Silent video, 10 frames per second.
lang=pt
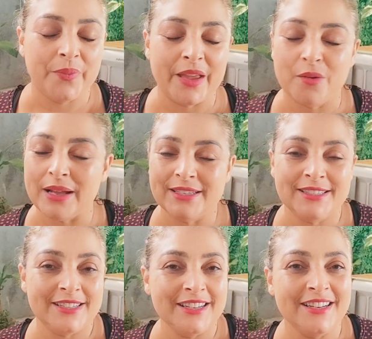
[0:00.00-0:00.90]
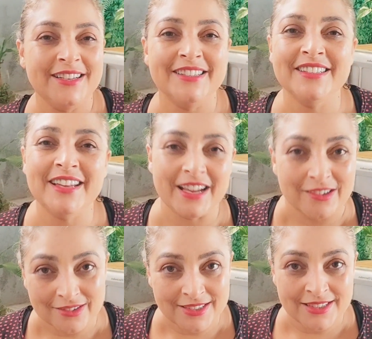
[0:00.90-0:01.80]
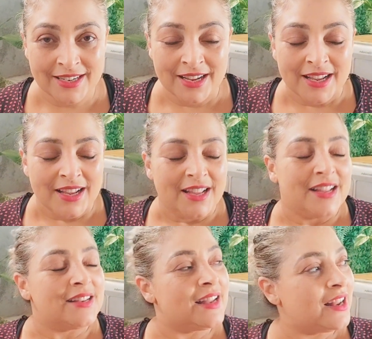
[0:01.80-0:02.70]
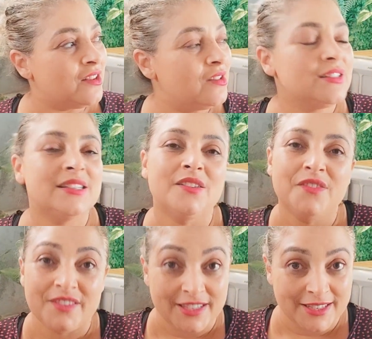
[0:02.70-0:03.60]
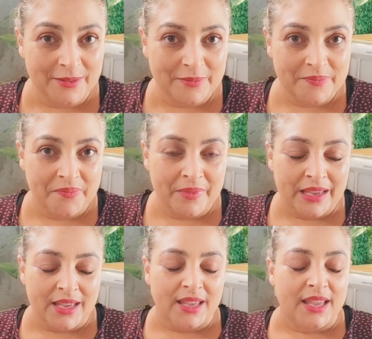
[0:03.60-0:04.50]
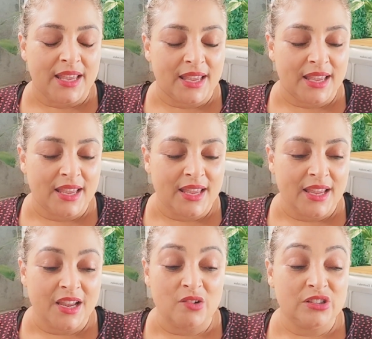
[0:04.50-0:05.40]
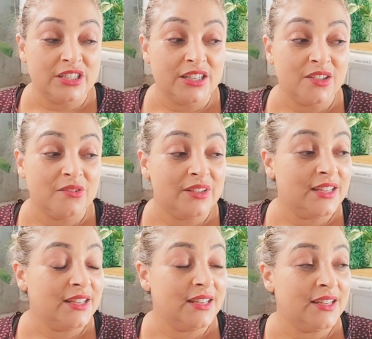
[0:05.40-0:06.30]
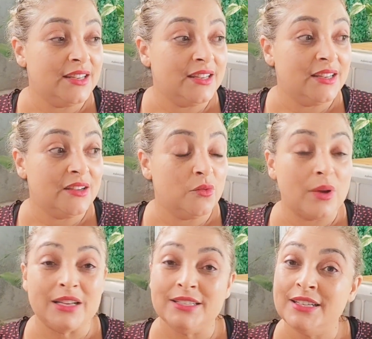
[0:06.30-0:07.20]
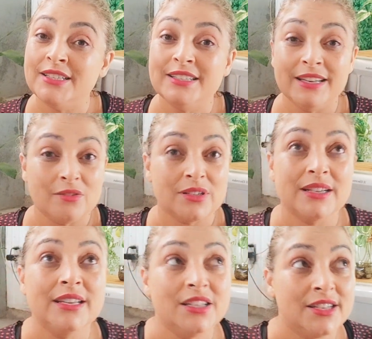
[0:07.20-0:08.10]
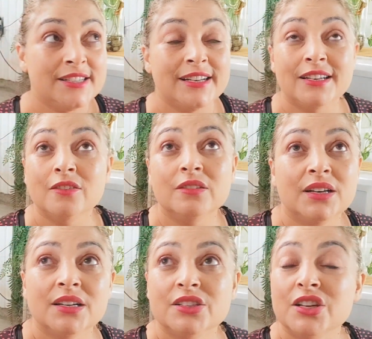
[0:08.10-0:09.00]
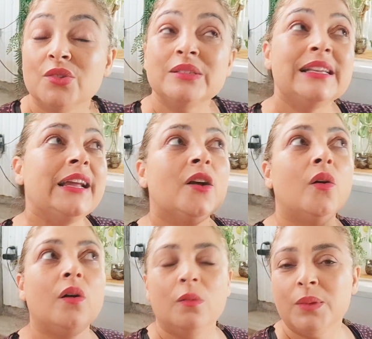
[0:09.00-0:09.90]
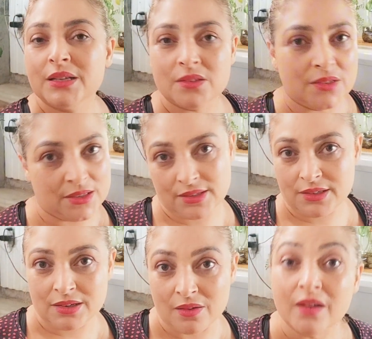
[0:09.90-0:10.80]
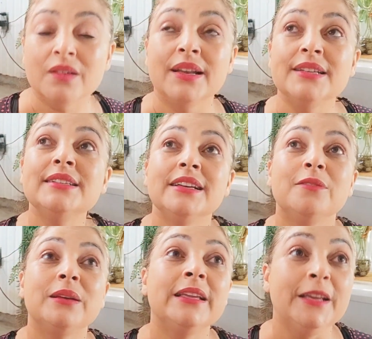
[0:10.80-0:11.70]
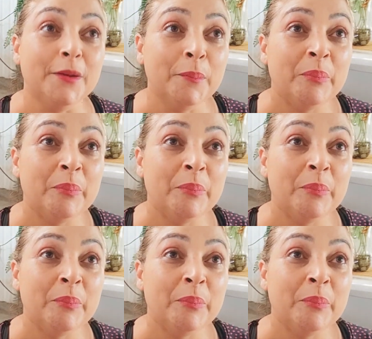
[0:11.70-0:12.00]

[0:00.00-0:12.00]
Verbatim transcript: É o agir de Deus na nossa vida. É, eu digo que o agir de Deus aqui, gente, é tão grande que eu não sei como que as coisas estão acontecendo aqui.